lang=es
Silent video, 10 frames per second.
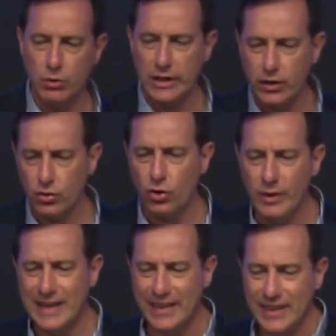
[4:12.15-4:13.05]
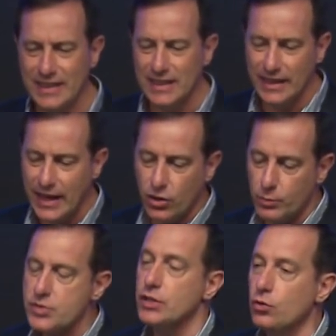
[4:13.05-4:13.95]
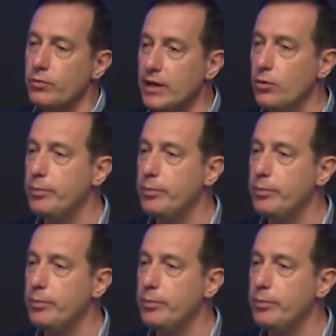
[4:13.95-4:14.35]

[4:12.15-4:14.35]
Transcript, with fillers: le roban la dignidad como ser humano,